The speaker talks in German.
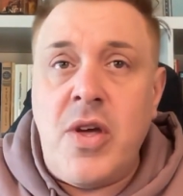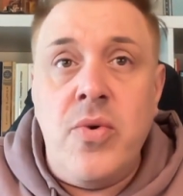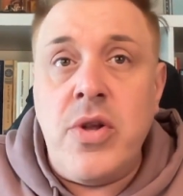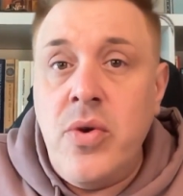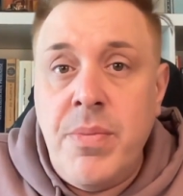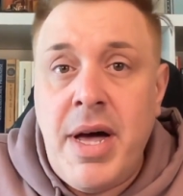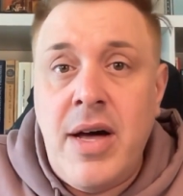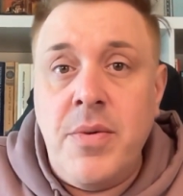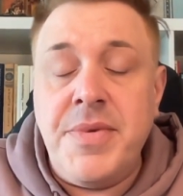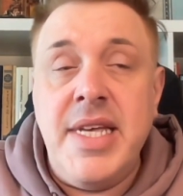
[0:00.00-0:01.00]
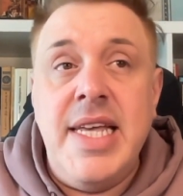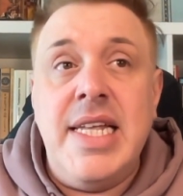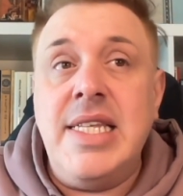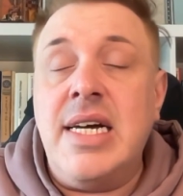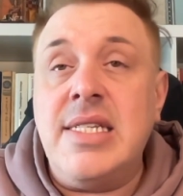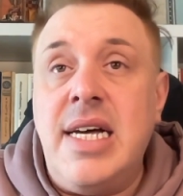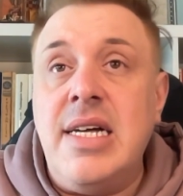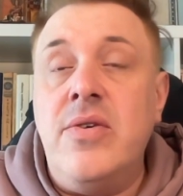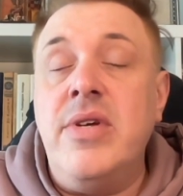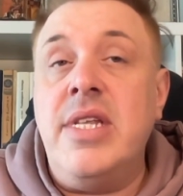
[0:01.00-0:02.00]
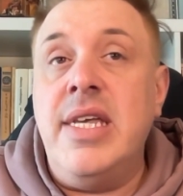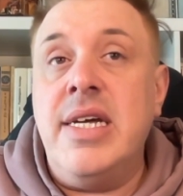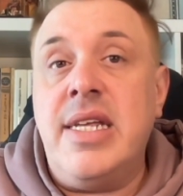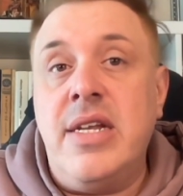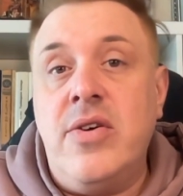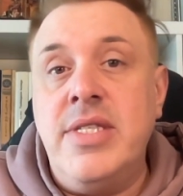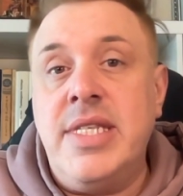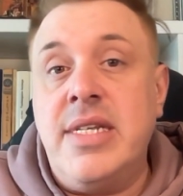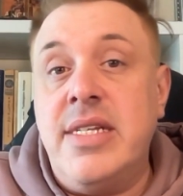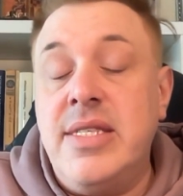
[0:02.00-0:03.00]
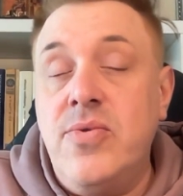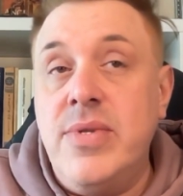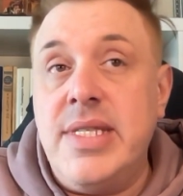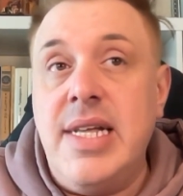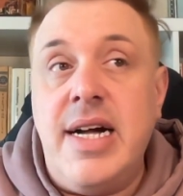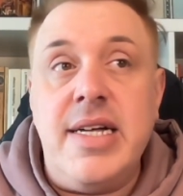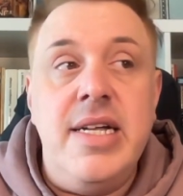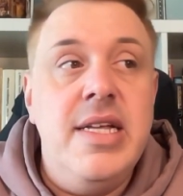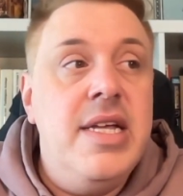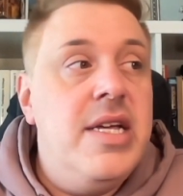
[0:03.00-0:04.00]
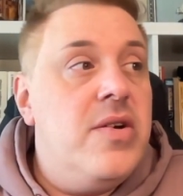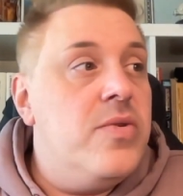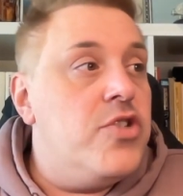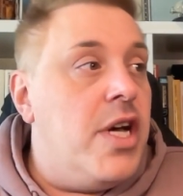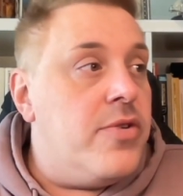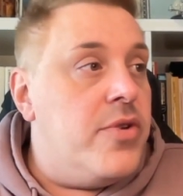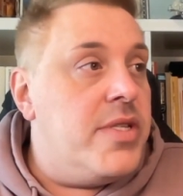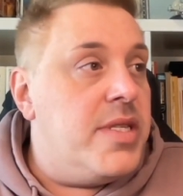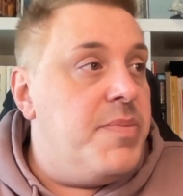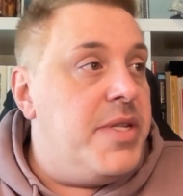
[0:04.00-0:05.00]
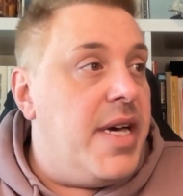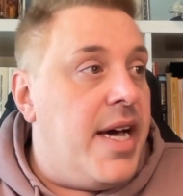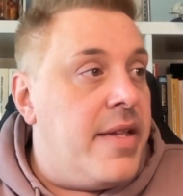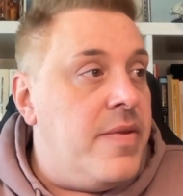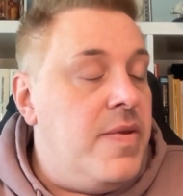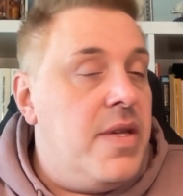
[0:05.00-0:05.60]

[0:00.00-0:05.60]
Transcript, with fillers: oder überhaupt nach Dachau in irgendein Konzentrationslager und schaut euch das bitte an,